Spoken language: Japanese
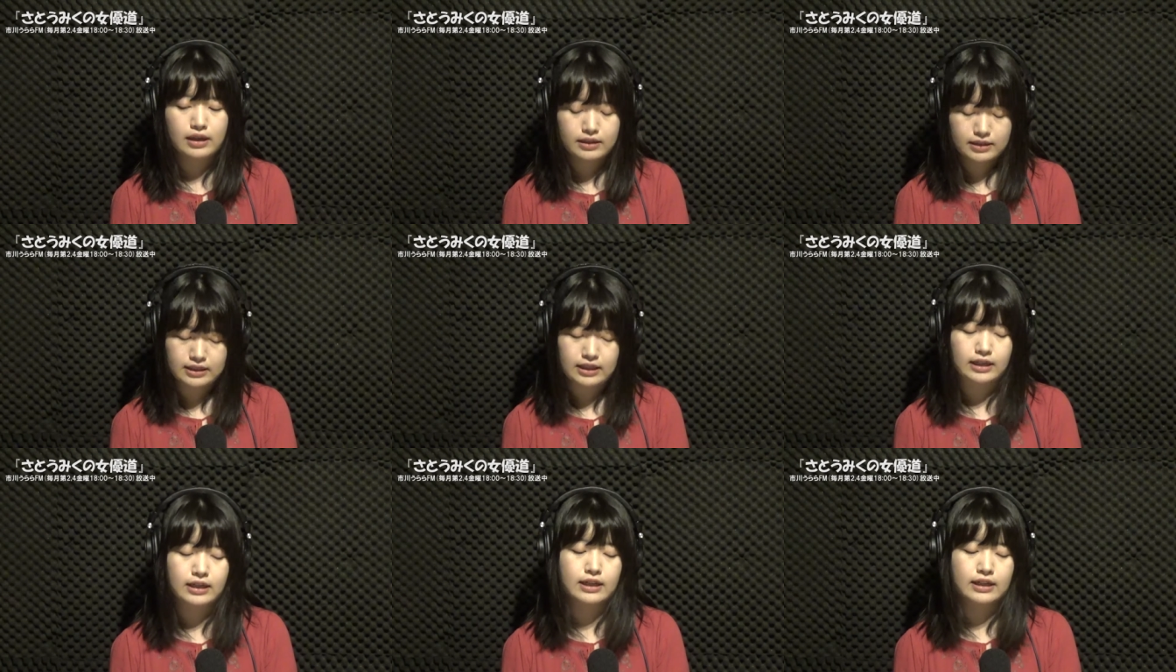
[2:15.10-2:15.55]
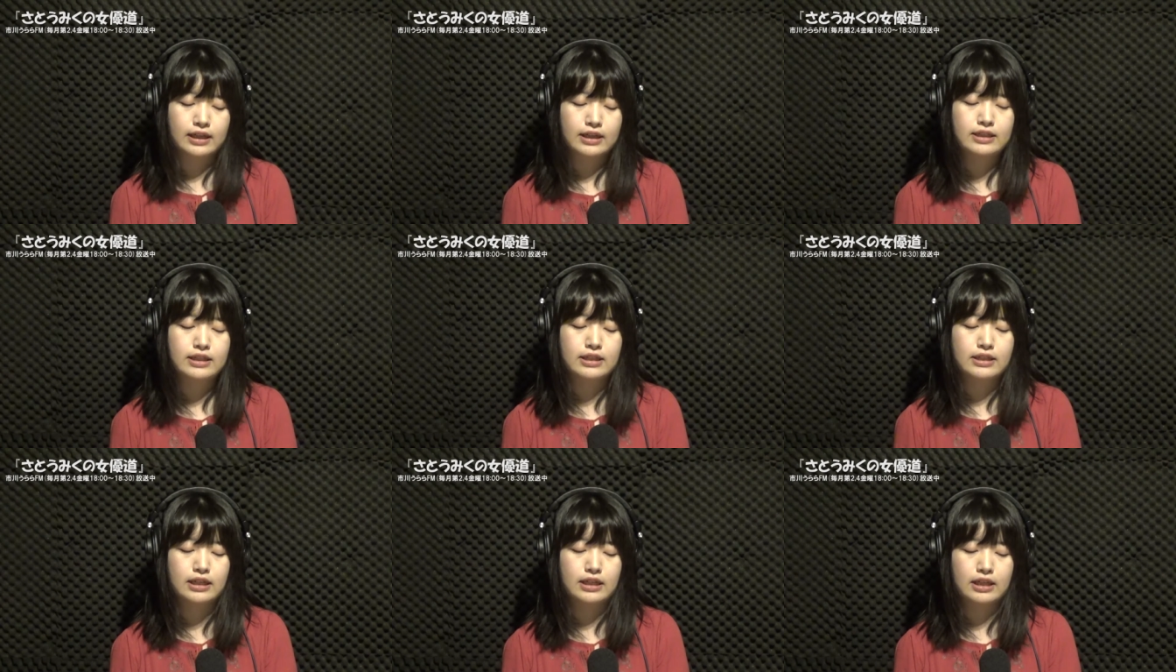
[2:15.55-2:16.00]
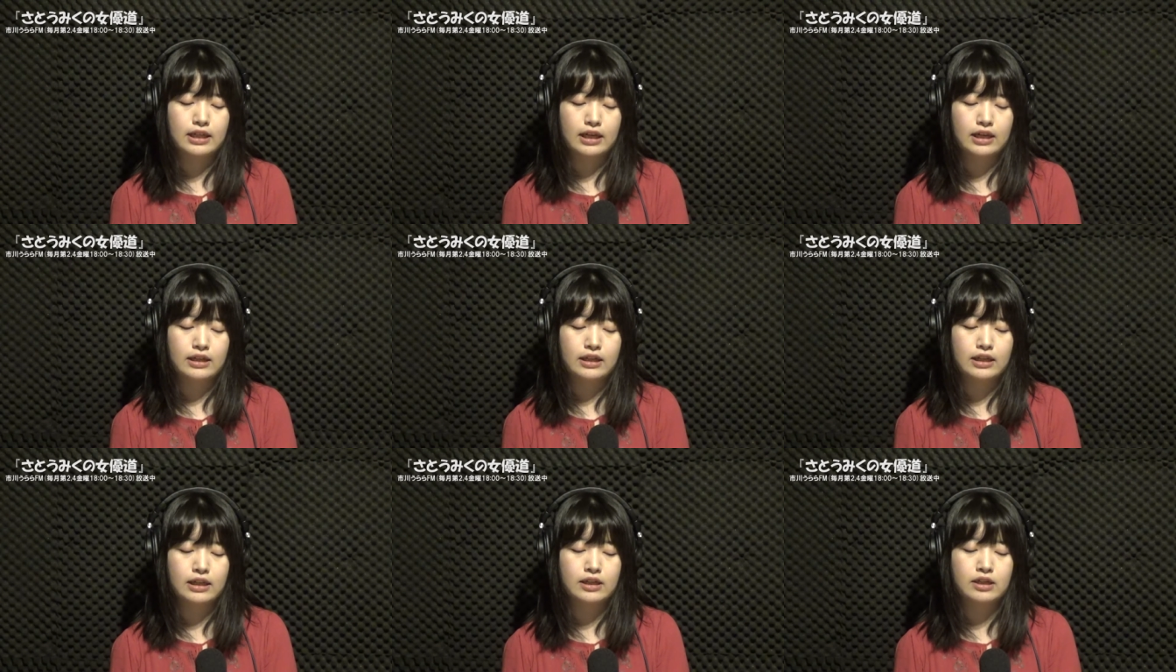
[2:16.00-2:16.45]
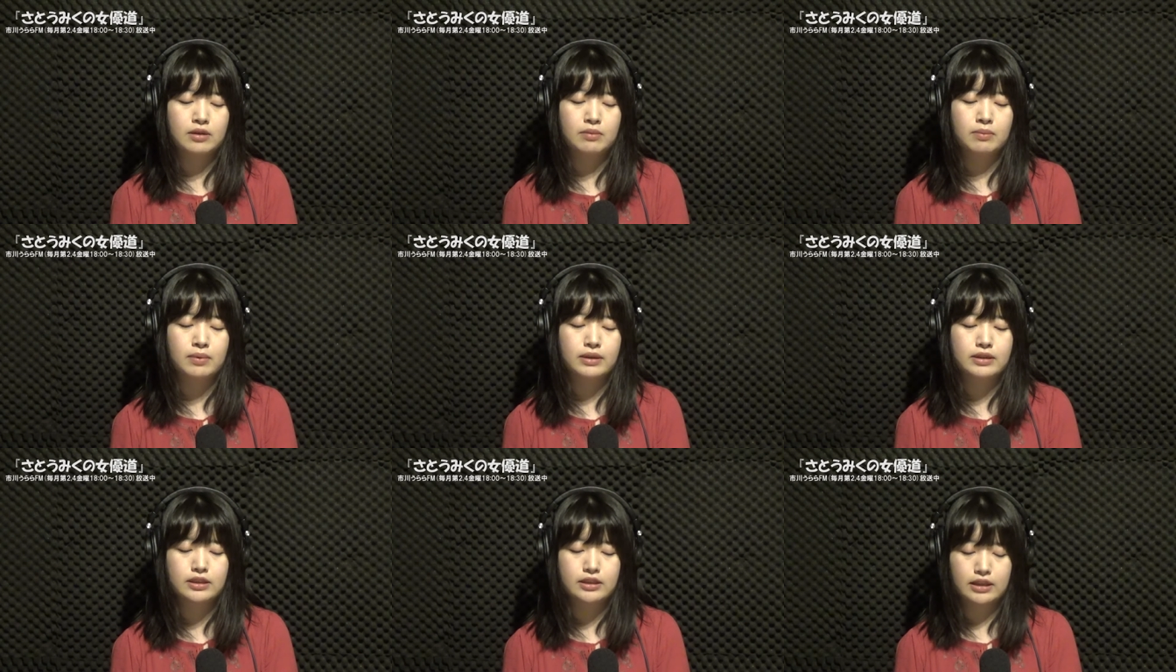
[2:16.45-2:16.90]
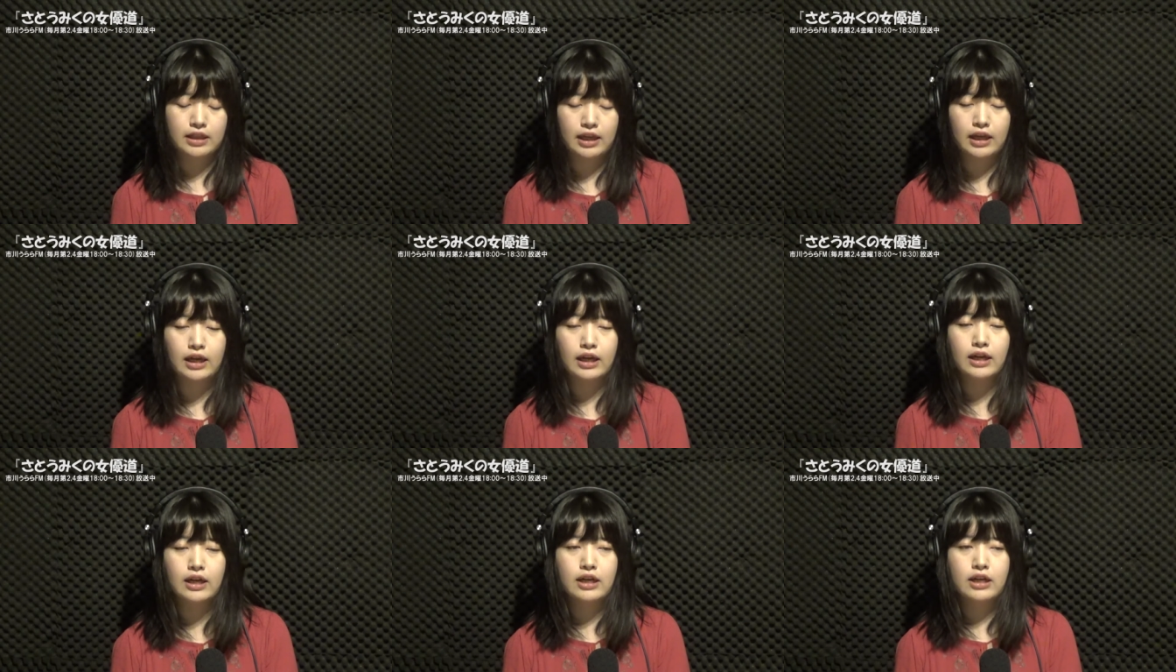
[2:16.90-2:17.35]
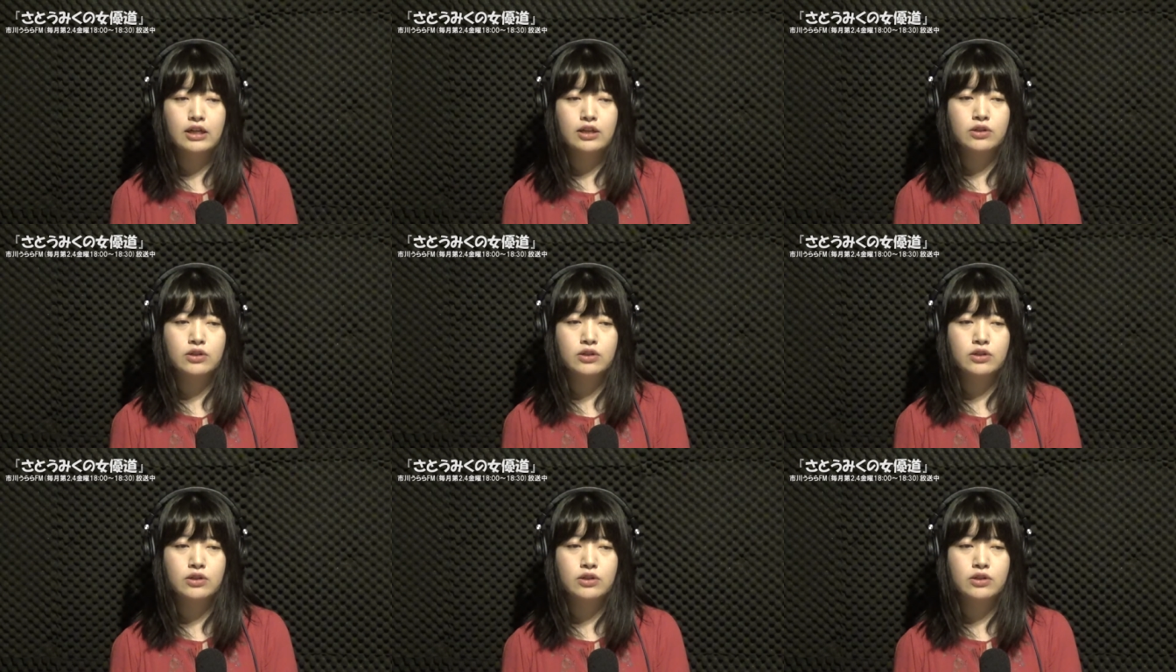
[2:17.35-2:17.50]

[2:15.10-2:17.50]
参加ねさせていただきまして